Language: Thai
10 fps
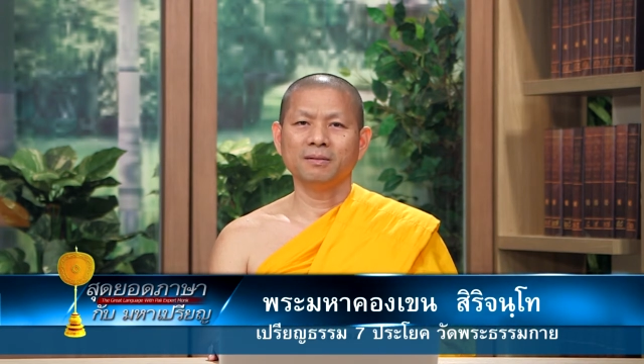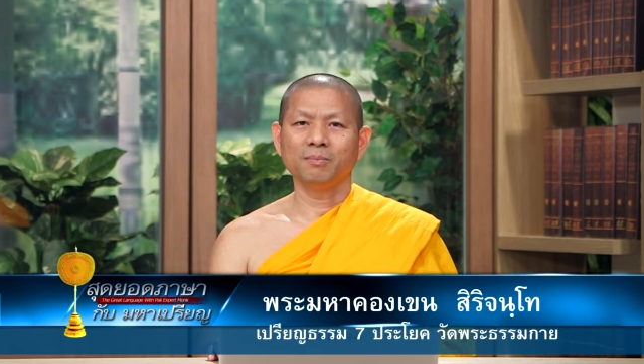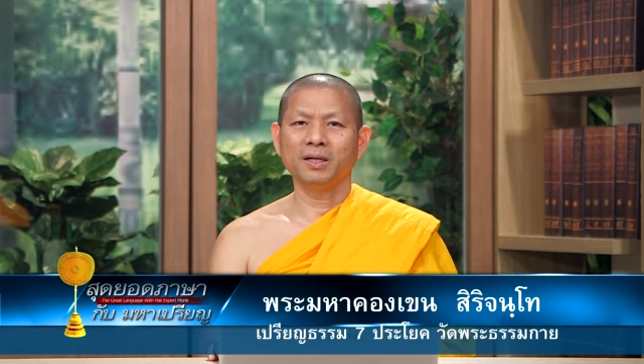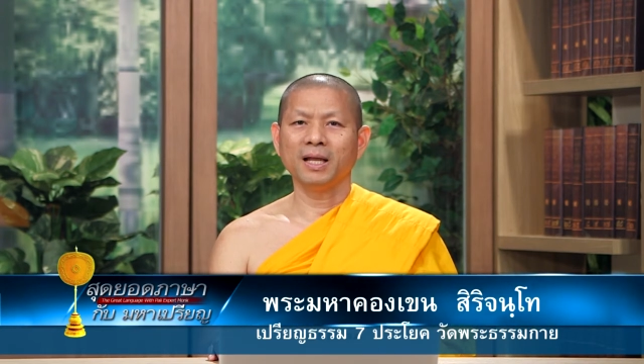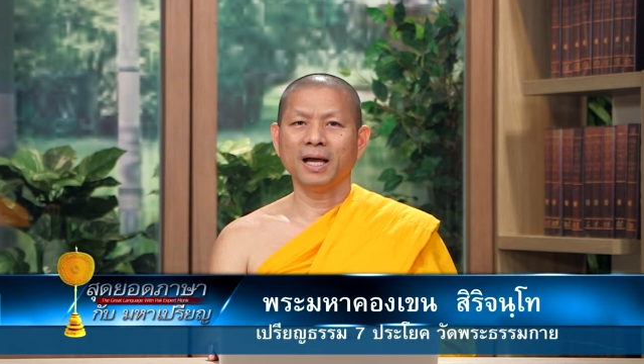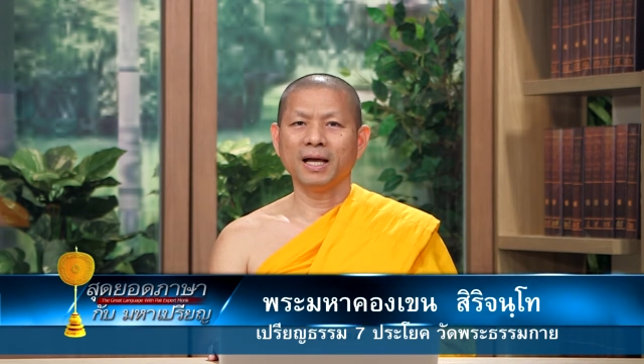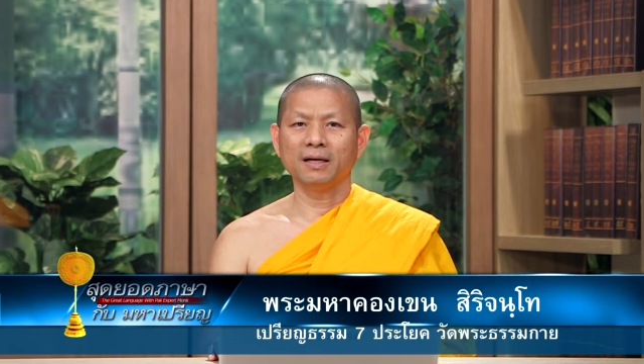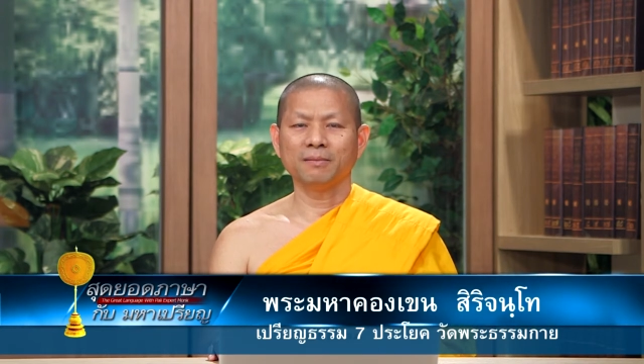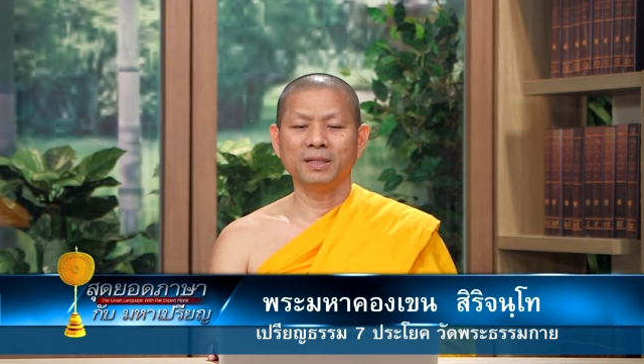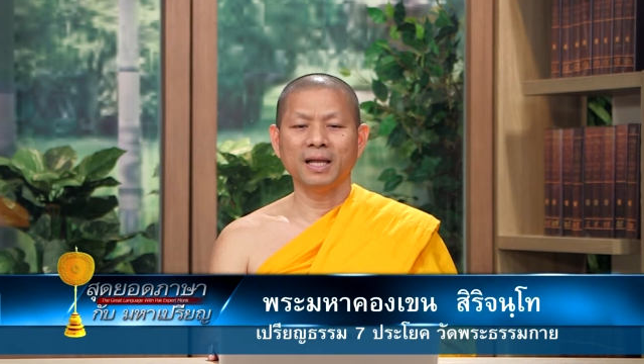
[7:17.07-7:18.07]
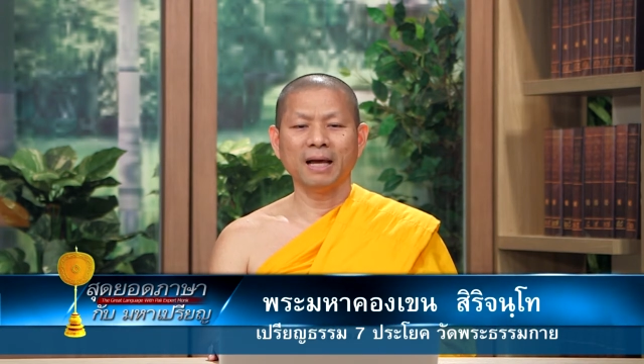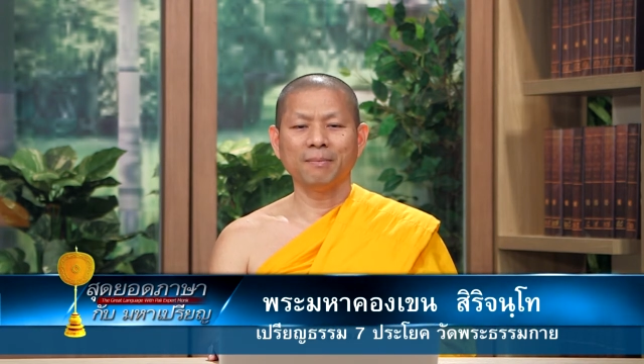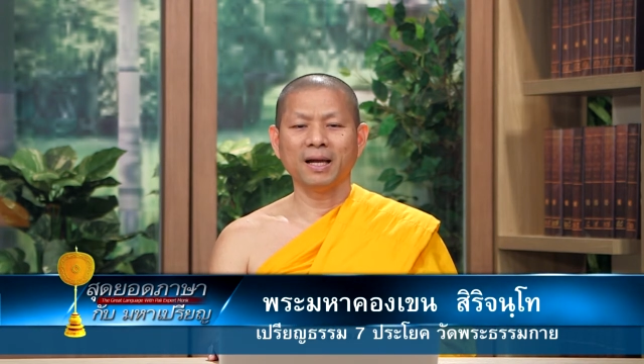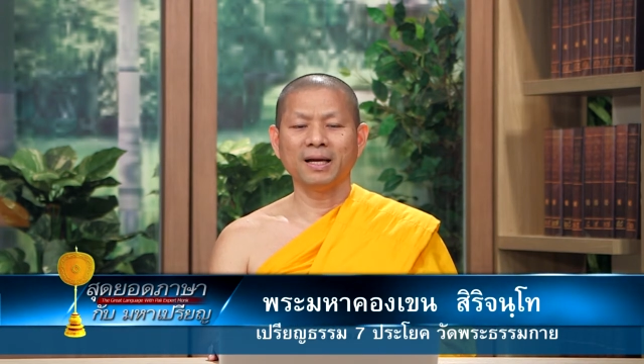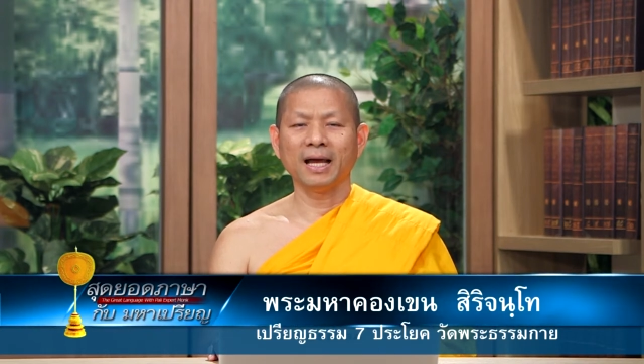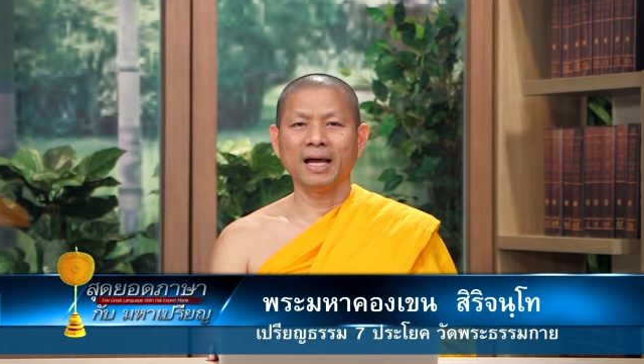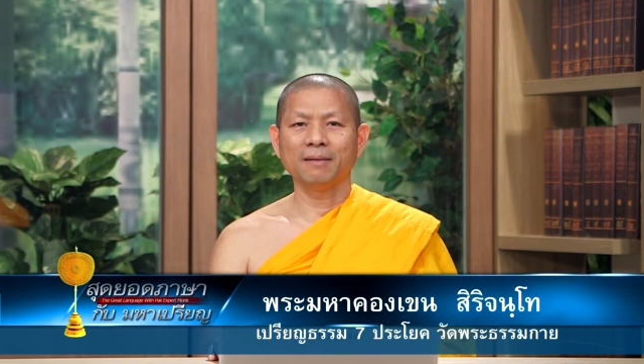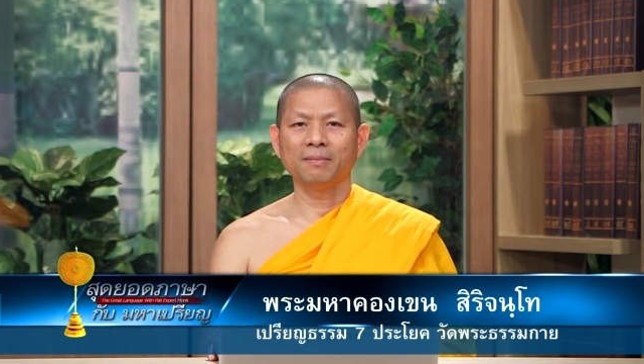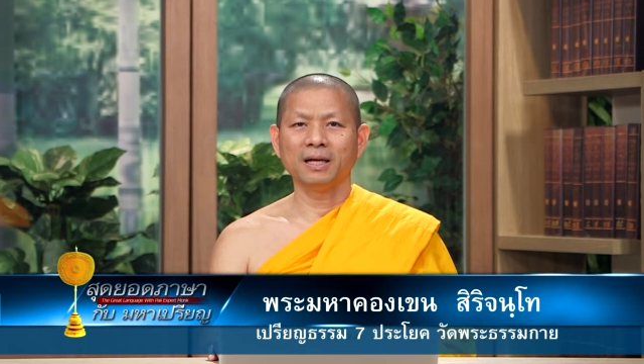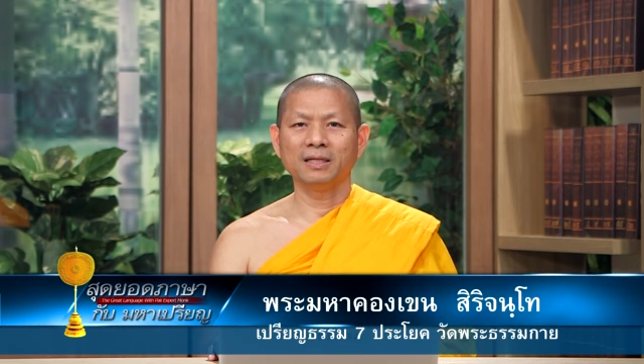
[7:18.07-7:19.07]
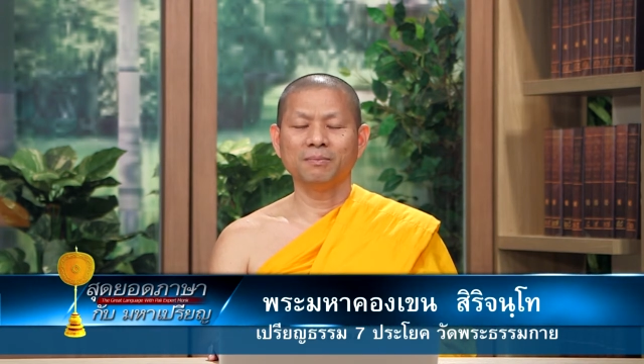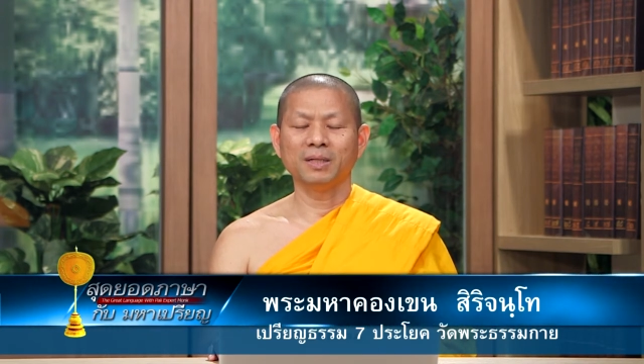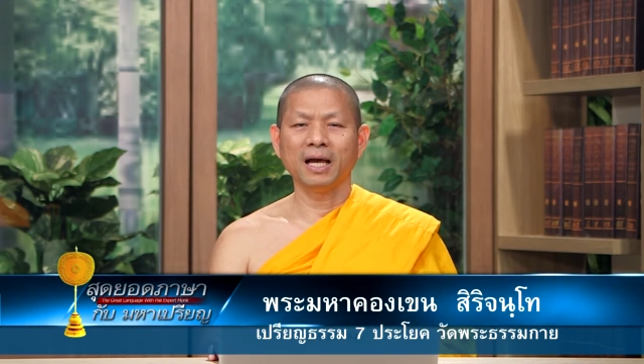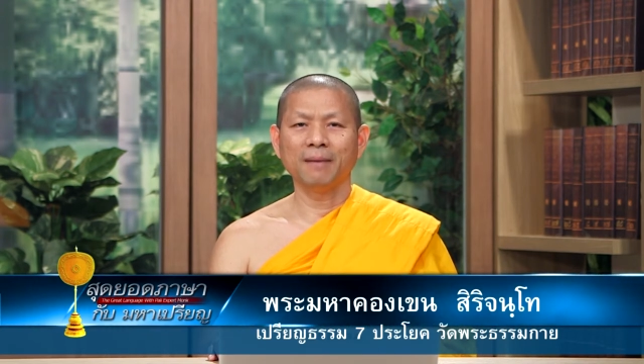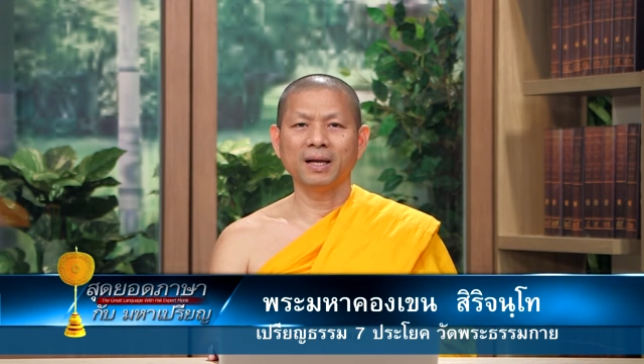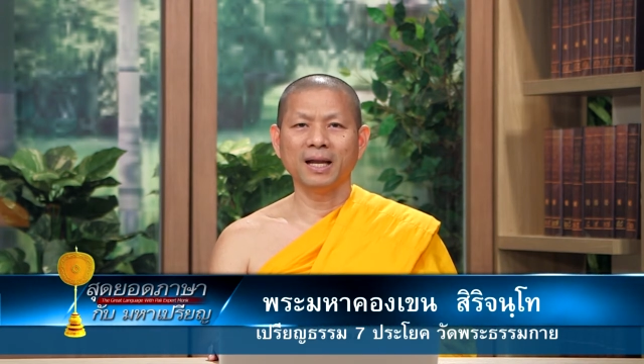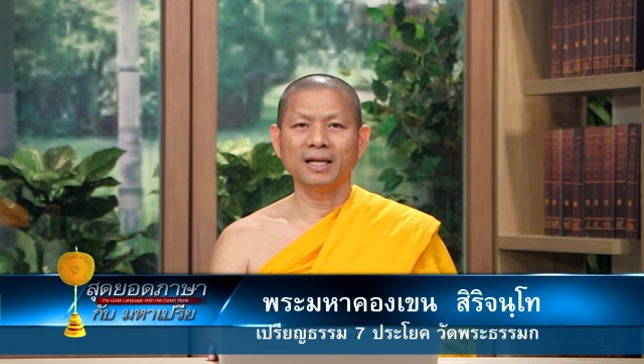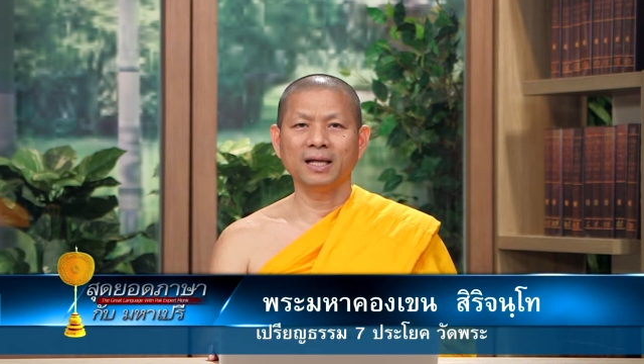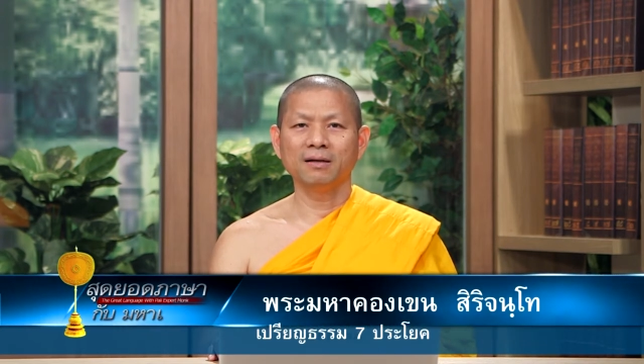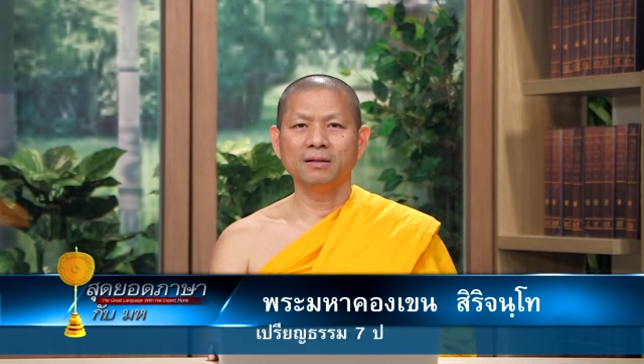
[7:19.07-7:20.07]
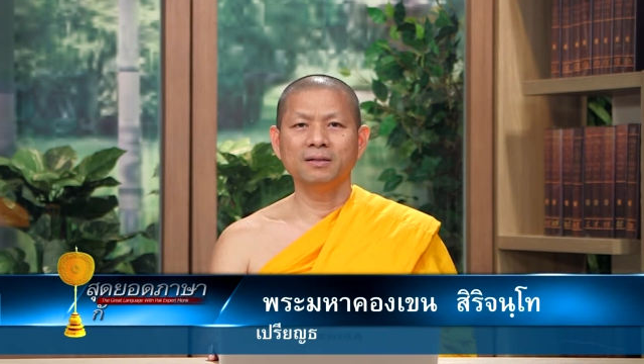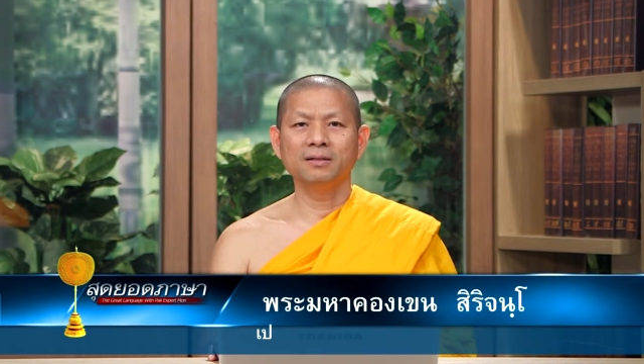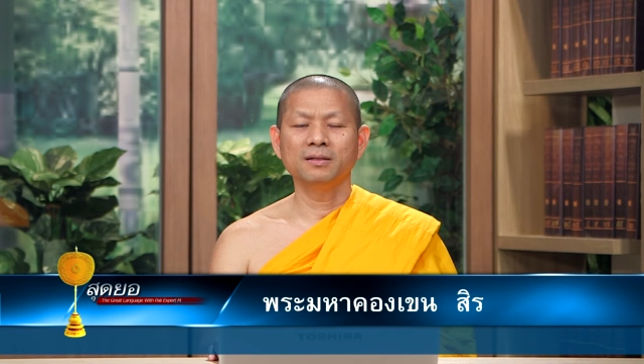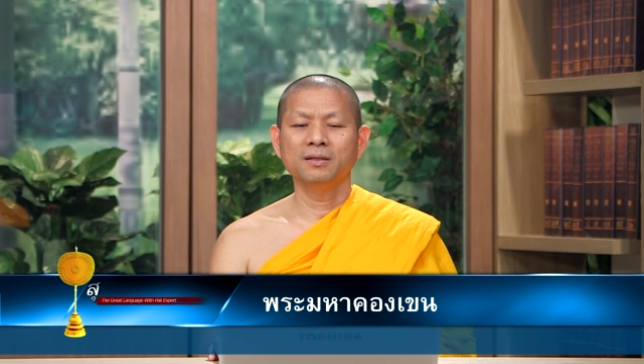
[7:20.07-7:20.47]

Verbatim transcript: ไปด่าบิดามารดาพระราชบิดามารดาท่านหรือ